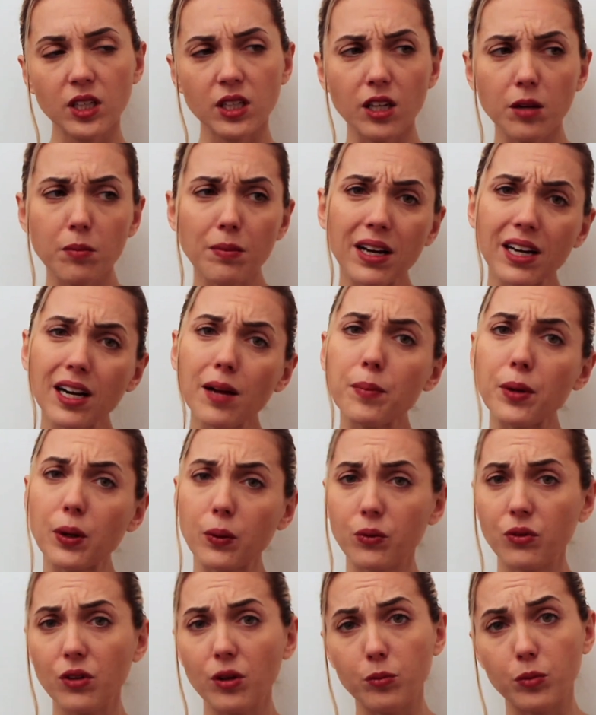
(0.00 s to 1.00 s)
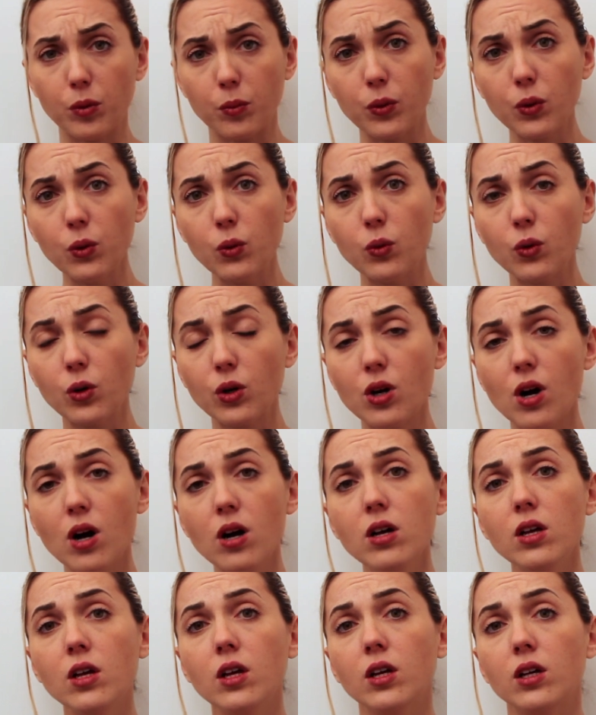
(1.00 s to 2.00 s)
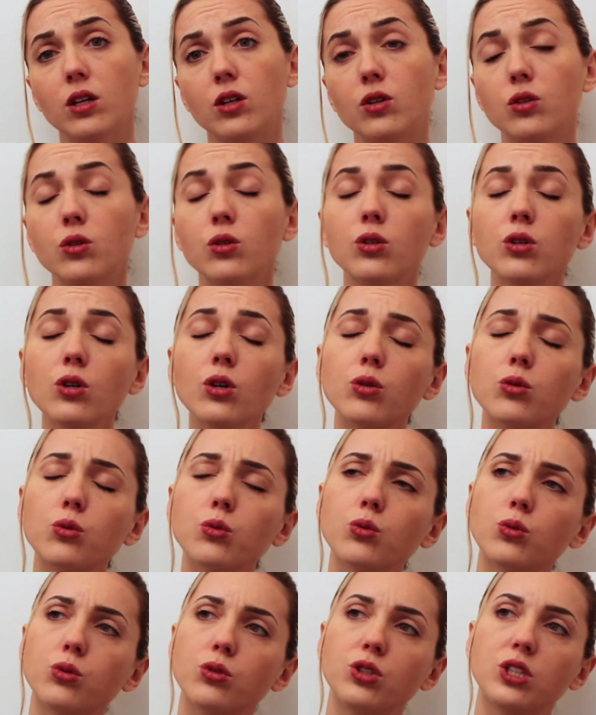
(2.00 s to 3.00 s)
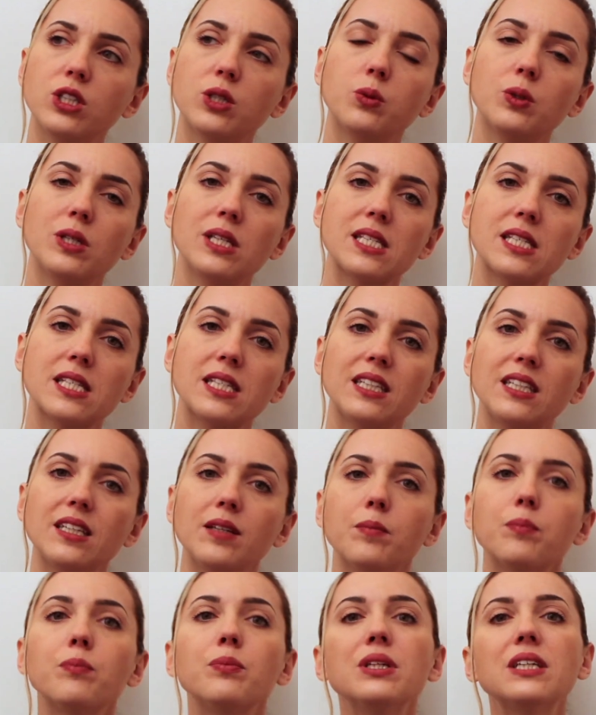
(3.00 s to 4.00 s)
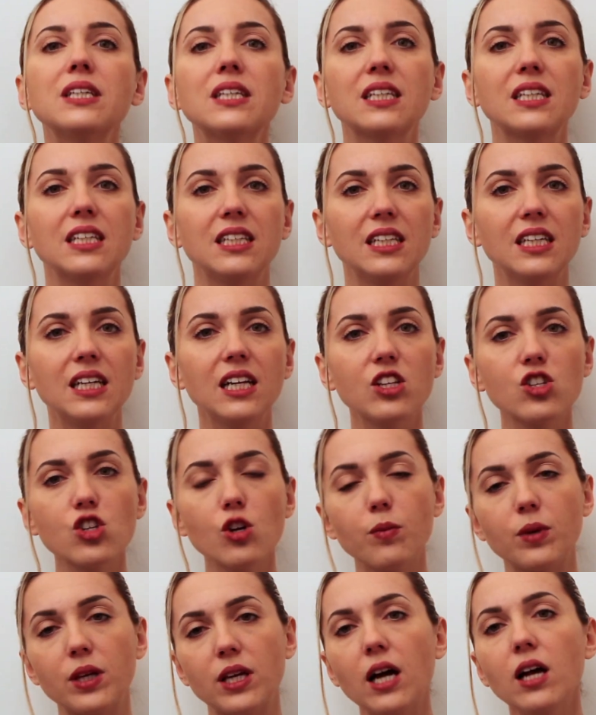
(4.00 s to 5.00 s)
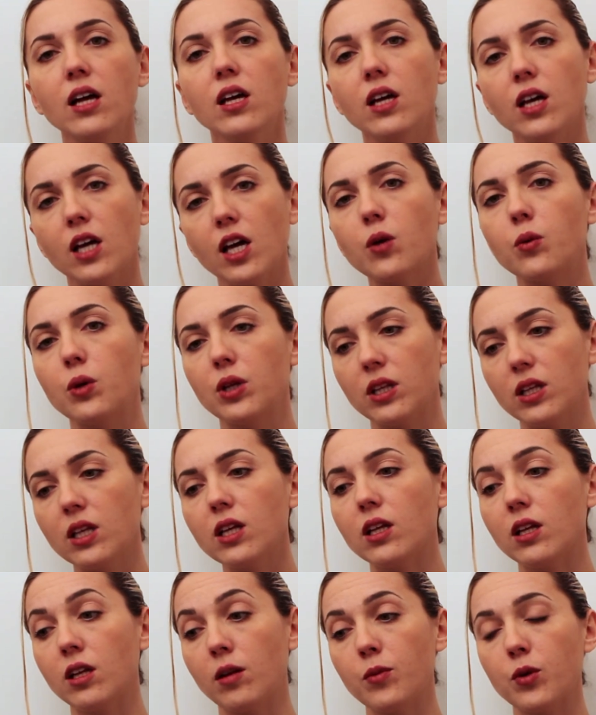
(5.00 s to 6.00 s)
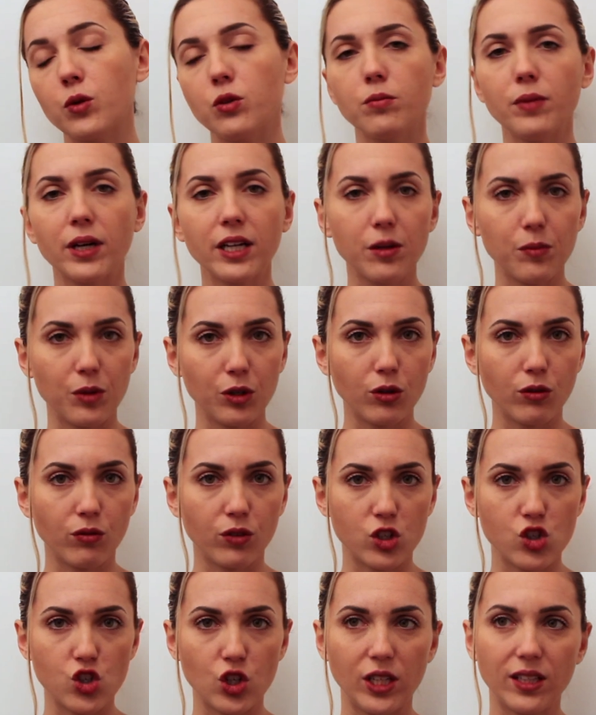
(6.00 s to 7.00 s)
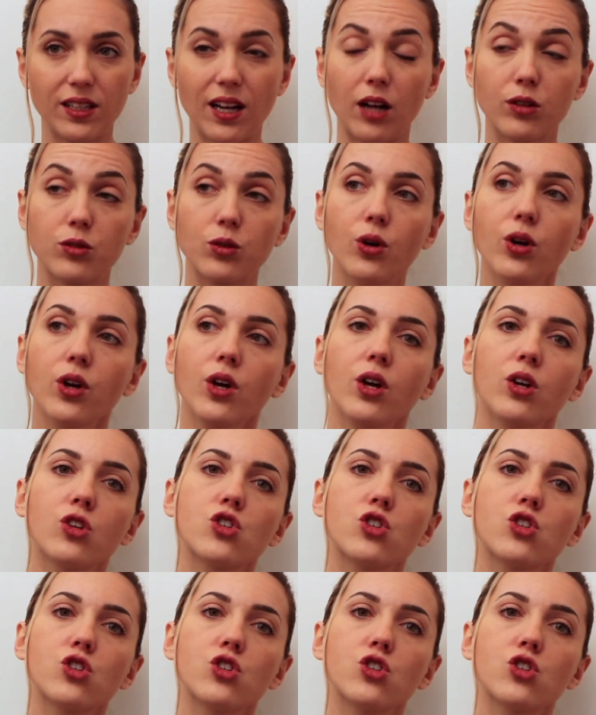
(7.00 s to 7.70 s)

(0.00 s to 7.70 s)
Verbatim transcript: rimarrà per un tempo più lungo non ho tutti questi picchi di glicemia e quindi il mio dimagrimento è facilitato.